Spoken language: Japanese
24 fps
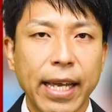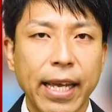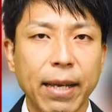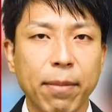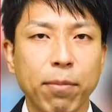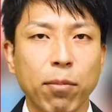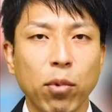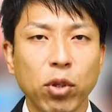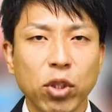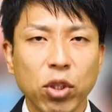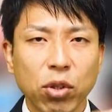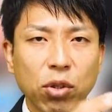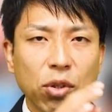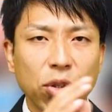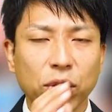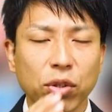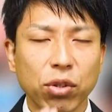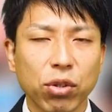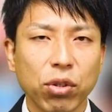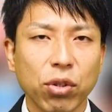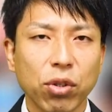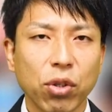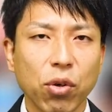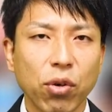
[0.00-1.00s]
もちろん
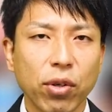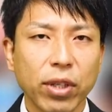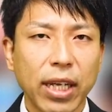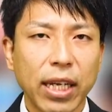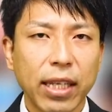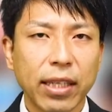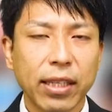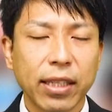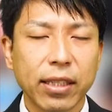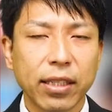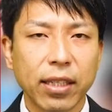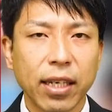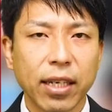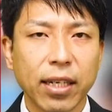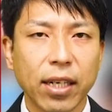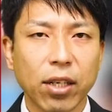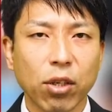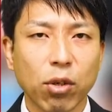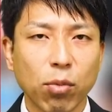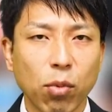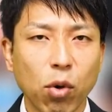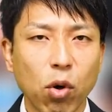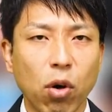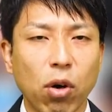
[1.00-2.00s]
重要なんですけれ
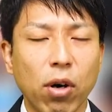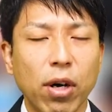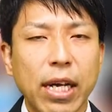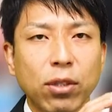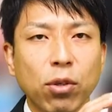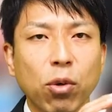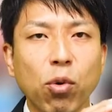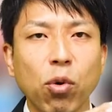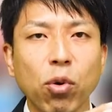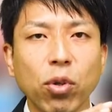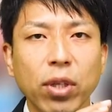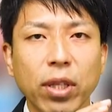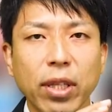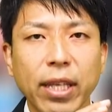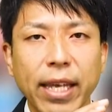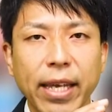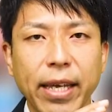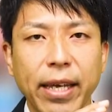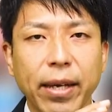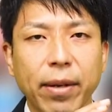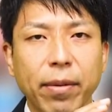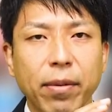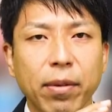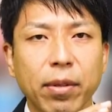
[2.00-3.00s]
ども、そこっ
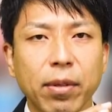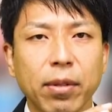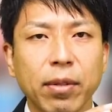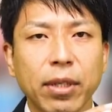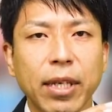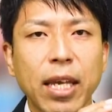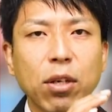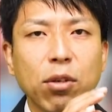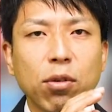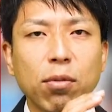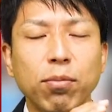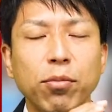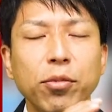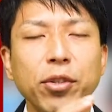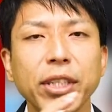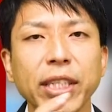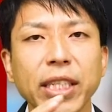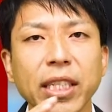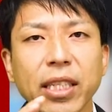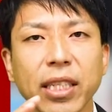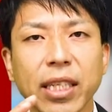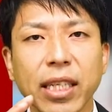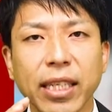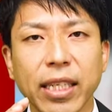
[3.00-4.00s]
て結構無
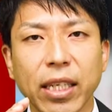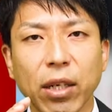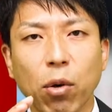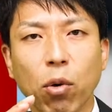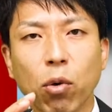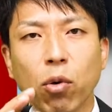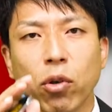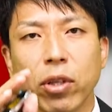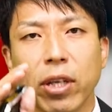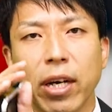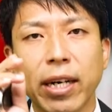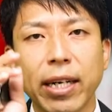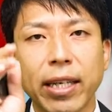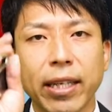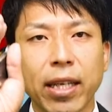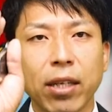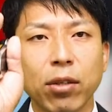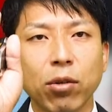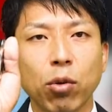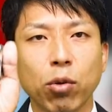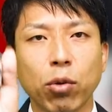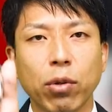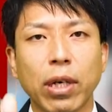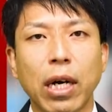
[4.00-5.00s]
意識に行われてい
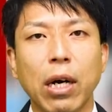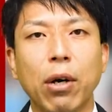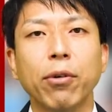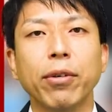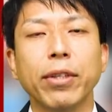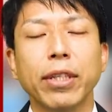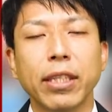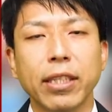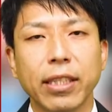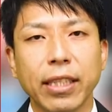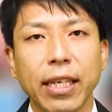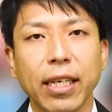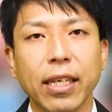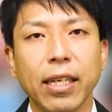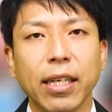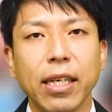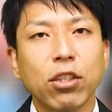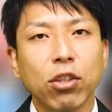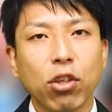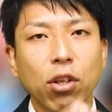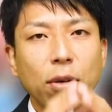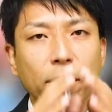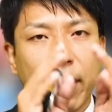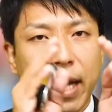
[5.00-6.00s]
ることが多いんですね。
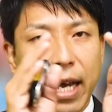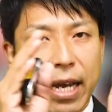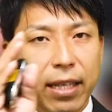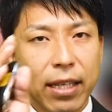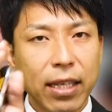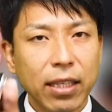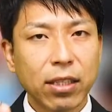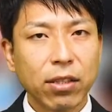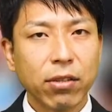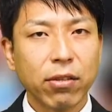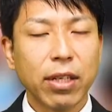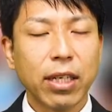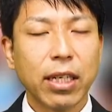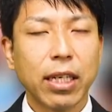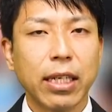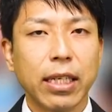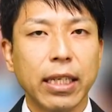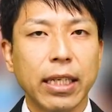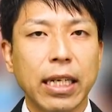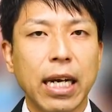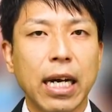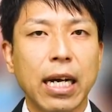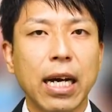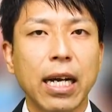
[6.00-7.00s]
そのマイナスの中
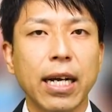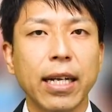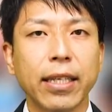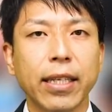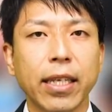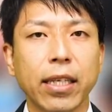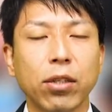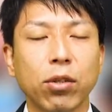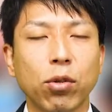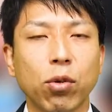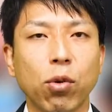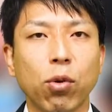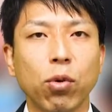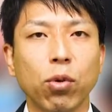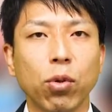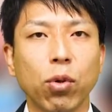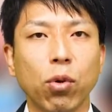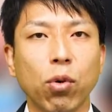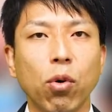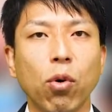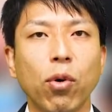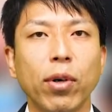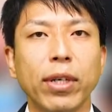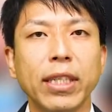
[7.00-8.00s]
に書かれている行
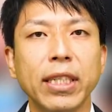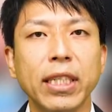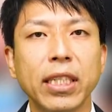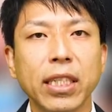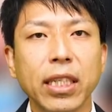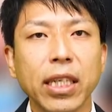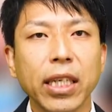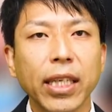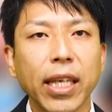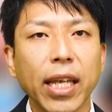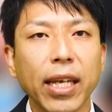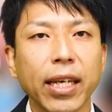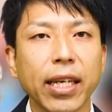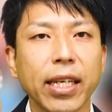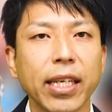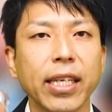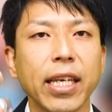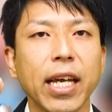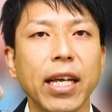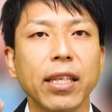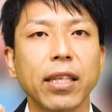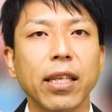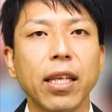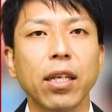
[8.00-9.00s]
動を意識的
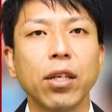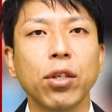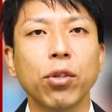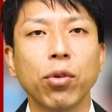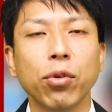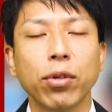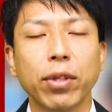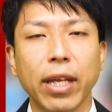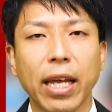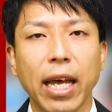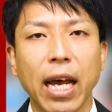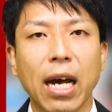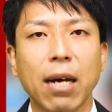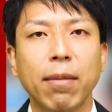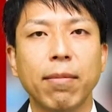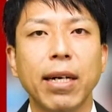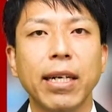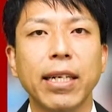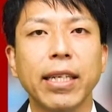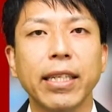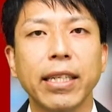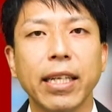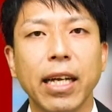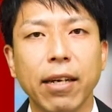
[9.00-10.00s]
にやっている人ってあ
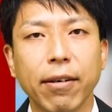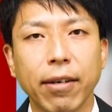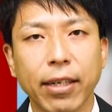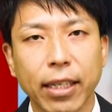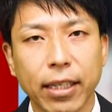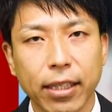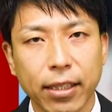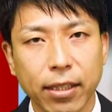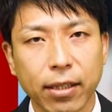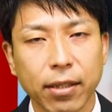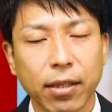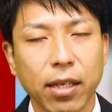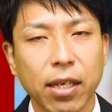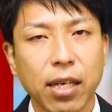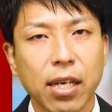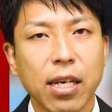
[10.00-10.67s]
まりいないわけです。